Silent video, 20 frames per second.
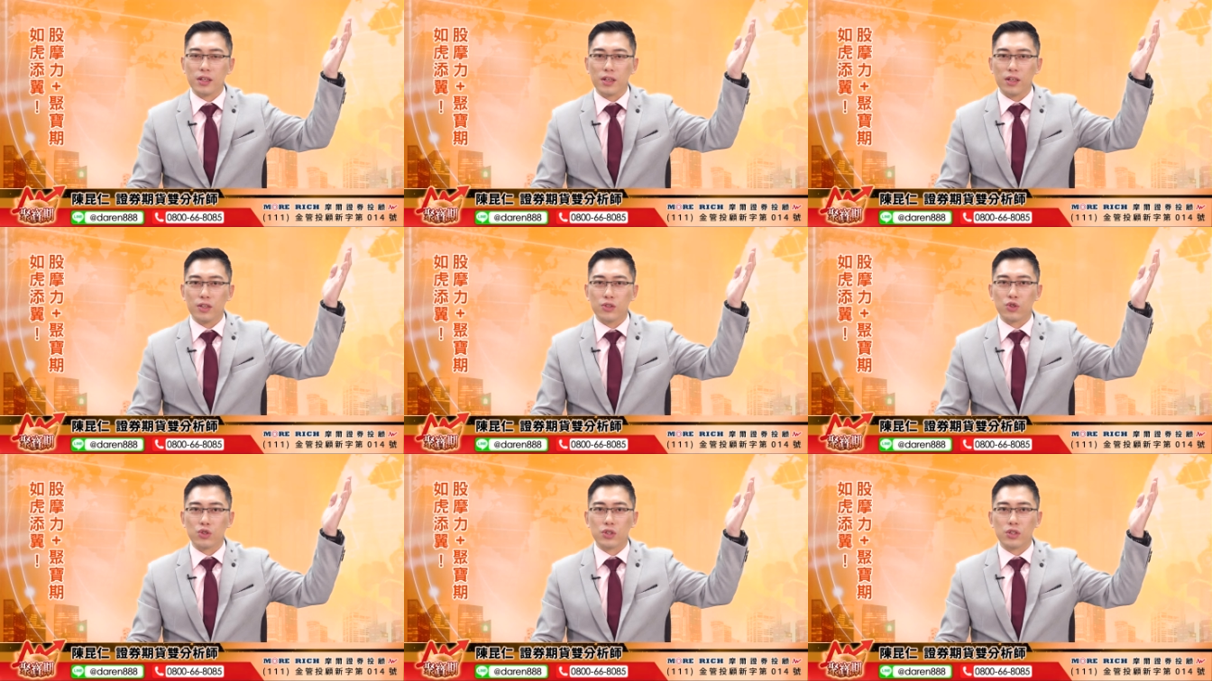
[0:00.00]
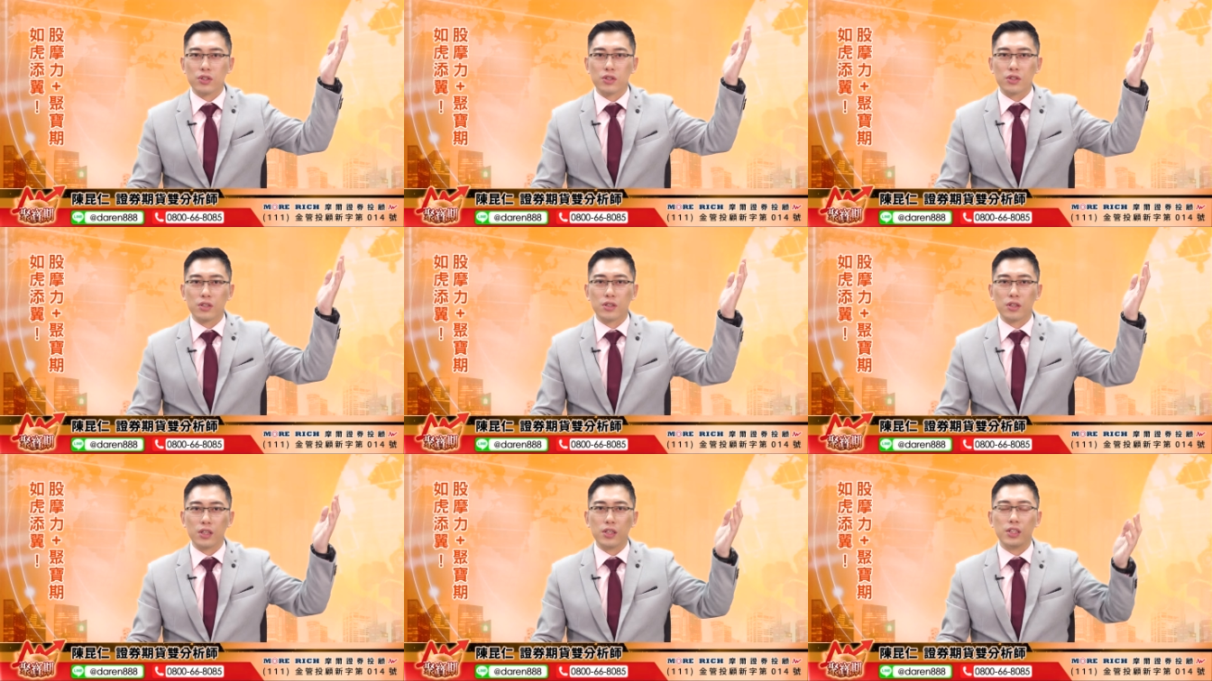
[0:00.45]
嗯，就是
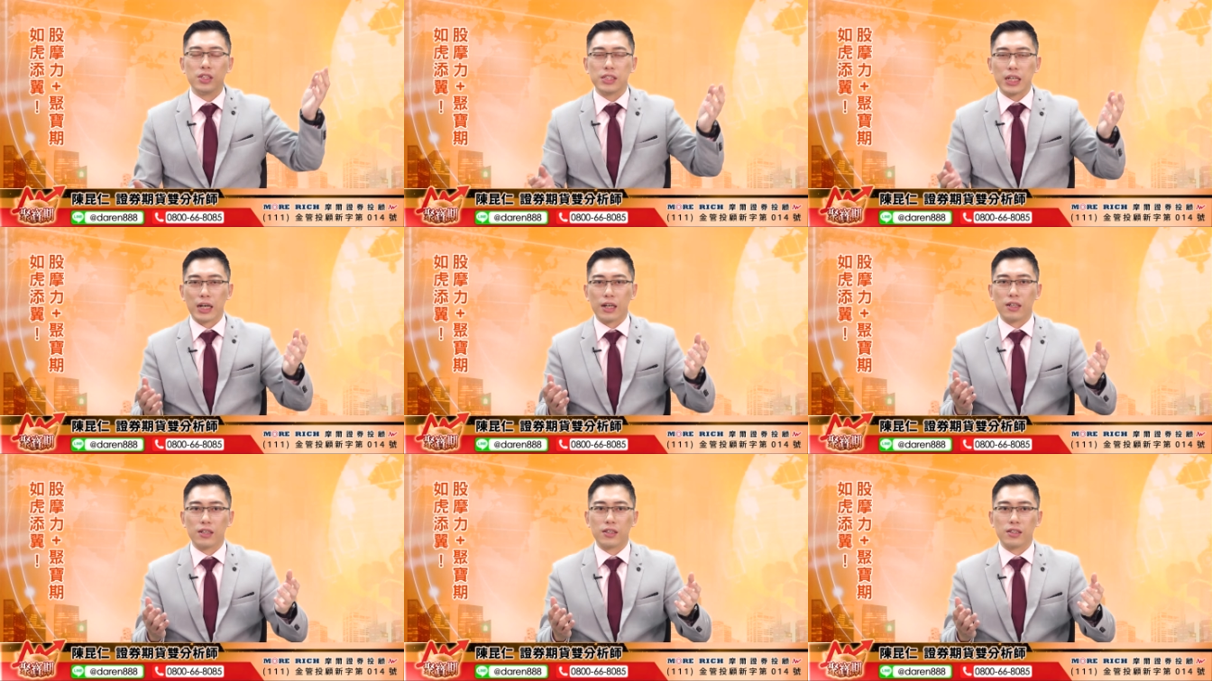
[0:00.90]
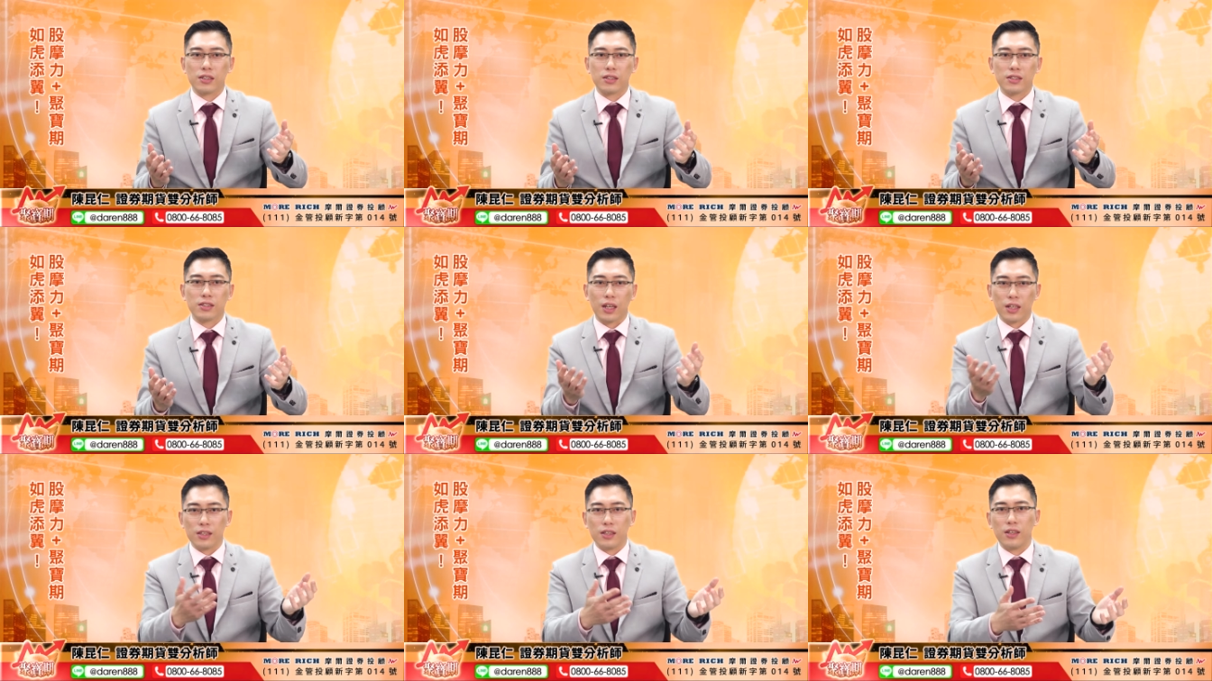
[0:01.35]
跟你讲
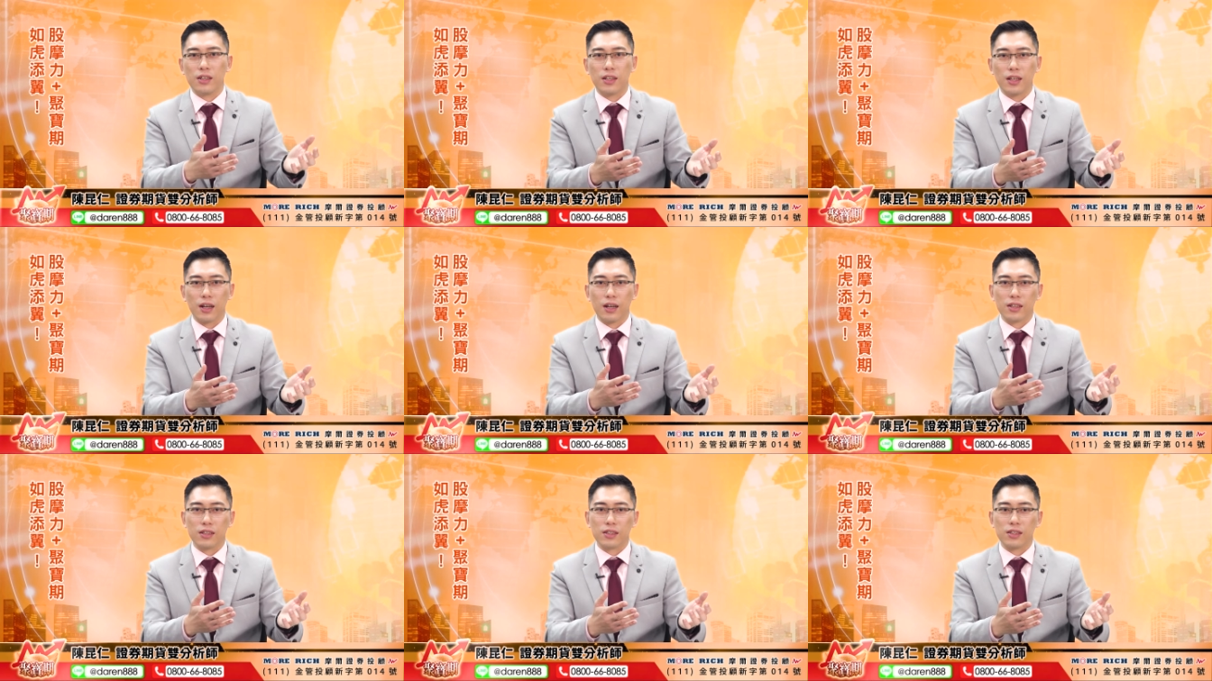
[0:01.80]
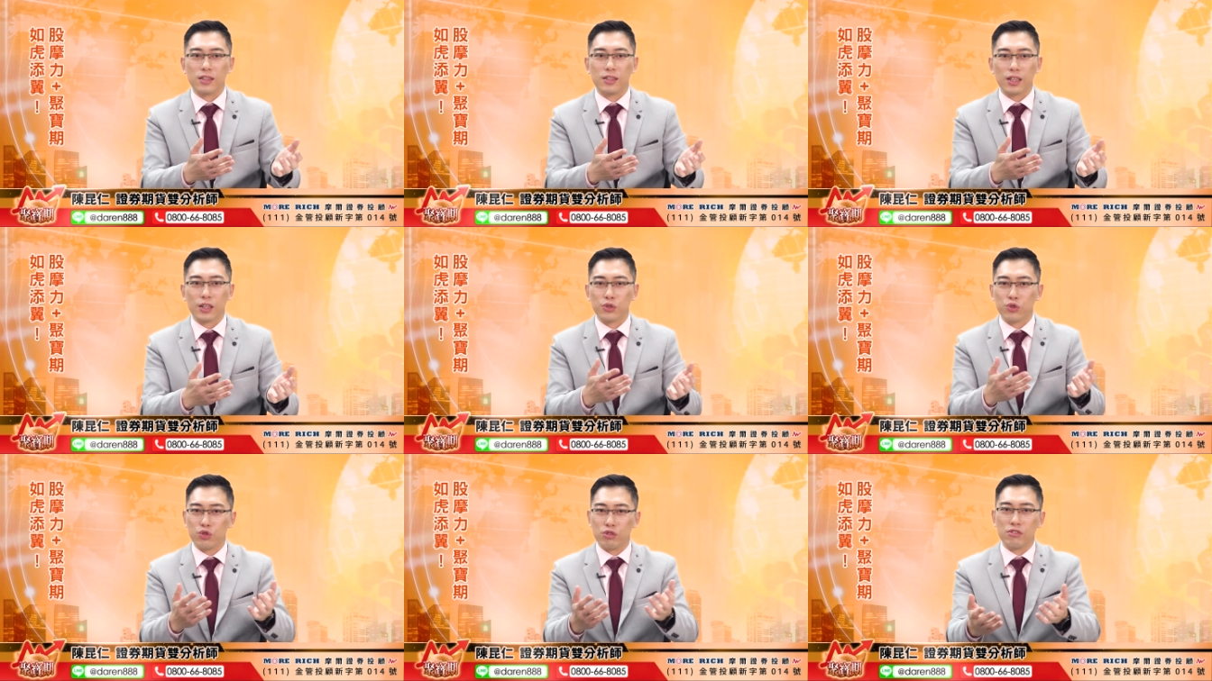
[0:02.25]
产业啦，跟你
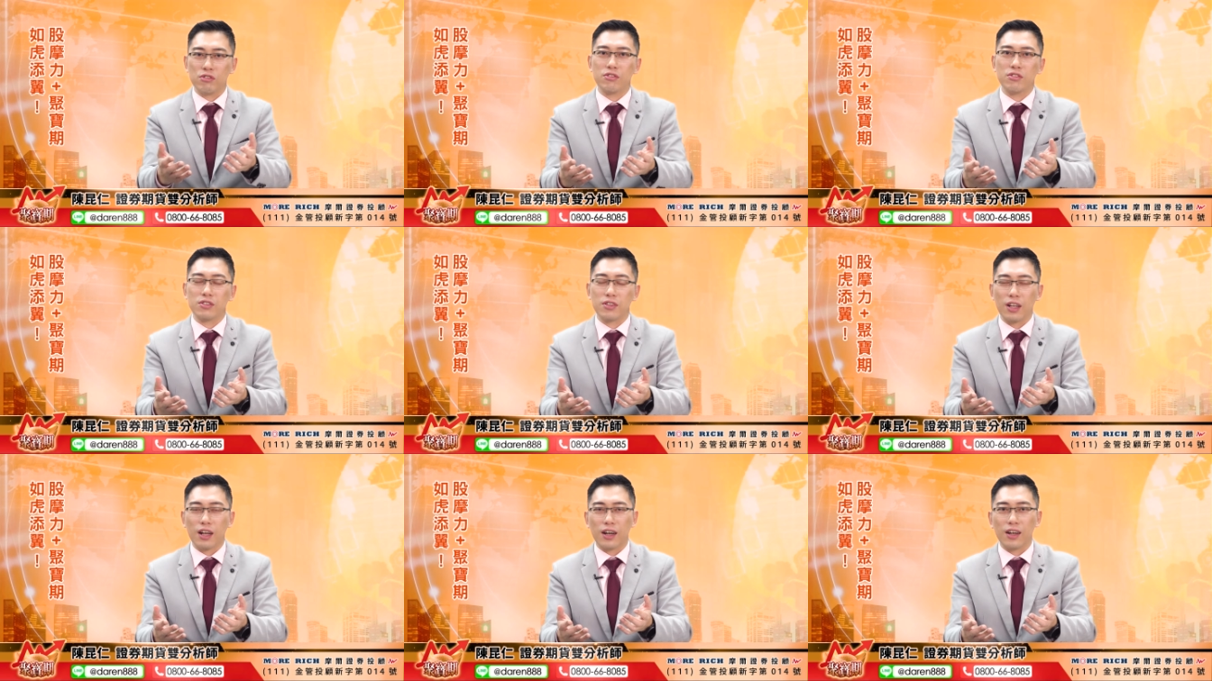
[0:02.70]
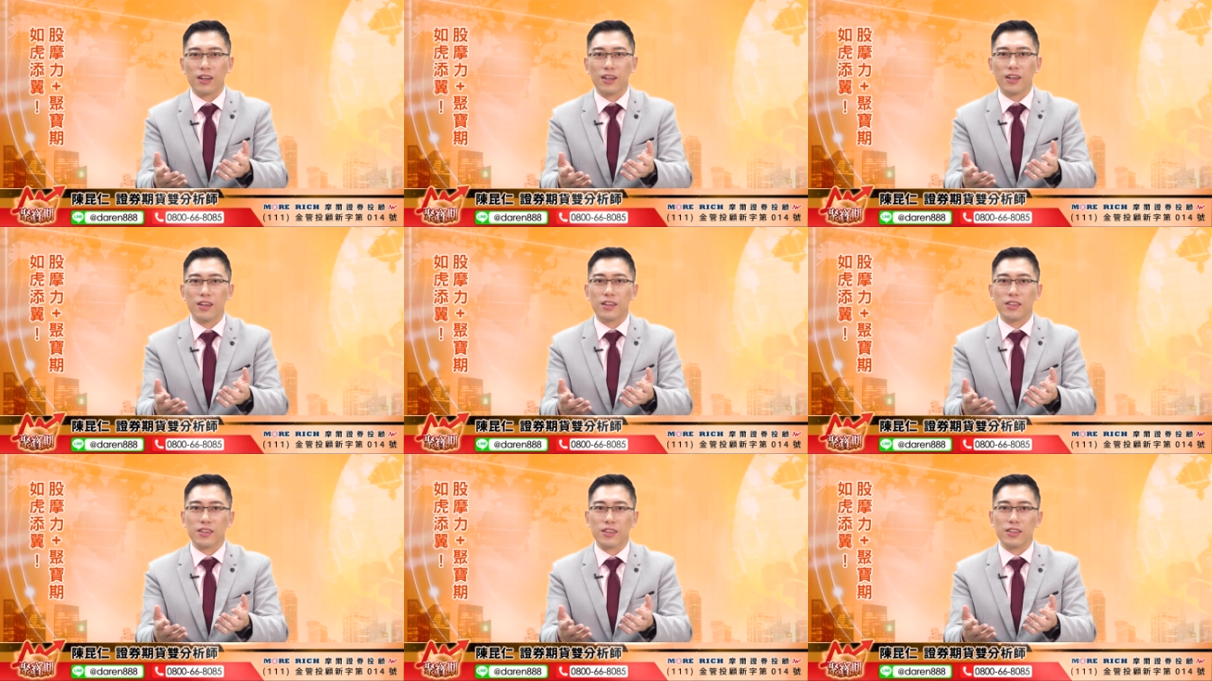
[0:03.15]
讲趋势啦，
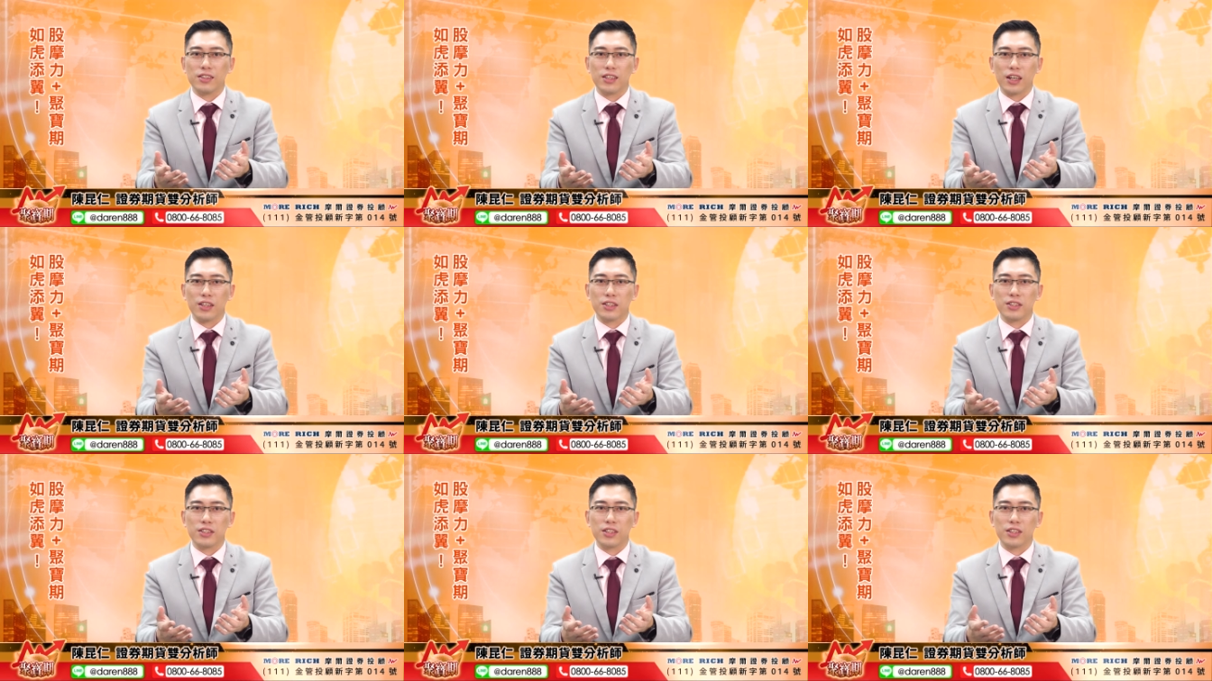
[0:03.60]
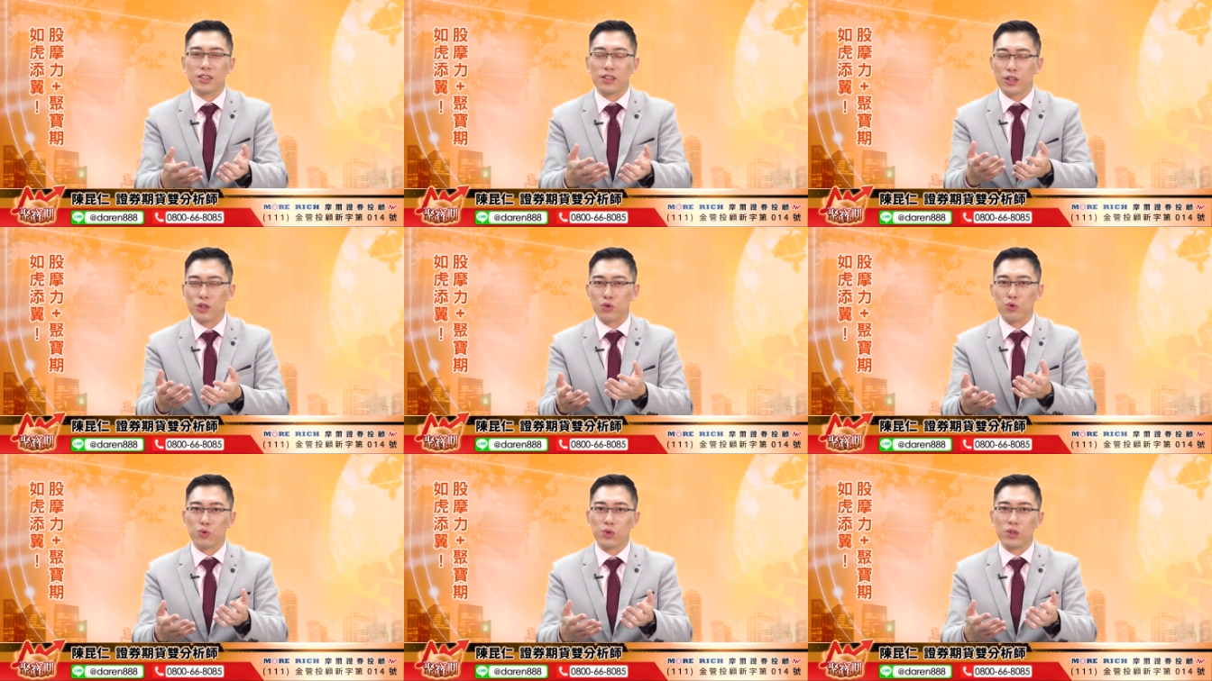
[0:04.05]
跟你讲一些个股